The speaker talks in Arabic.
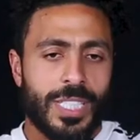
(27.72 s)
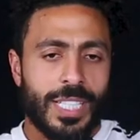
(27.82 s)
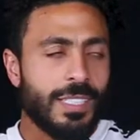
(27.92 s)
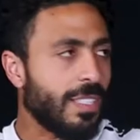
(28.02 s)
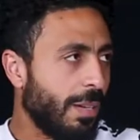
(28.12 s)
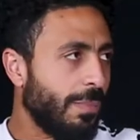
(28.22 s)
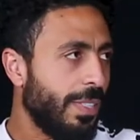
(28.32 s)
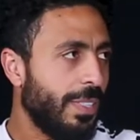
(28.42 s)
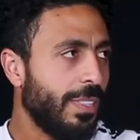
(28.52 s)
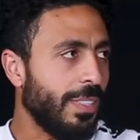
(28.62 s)
السنه دي صعب
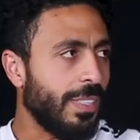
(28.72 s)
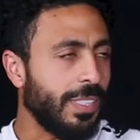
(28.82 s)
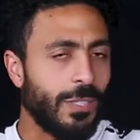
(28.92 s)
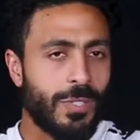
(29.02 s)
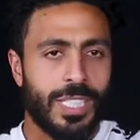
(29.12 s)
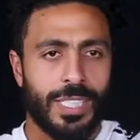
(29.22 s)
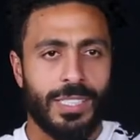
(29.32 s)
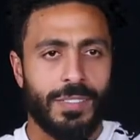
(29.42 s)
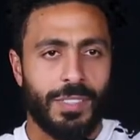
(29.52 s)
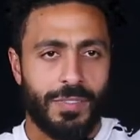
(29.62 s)
الدوري السنه
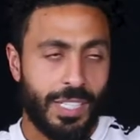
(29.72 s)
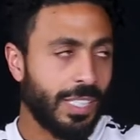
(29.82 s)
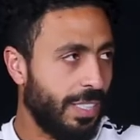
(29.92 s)
دي في فرق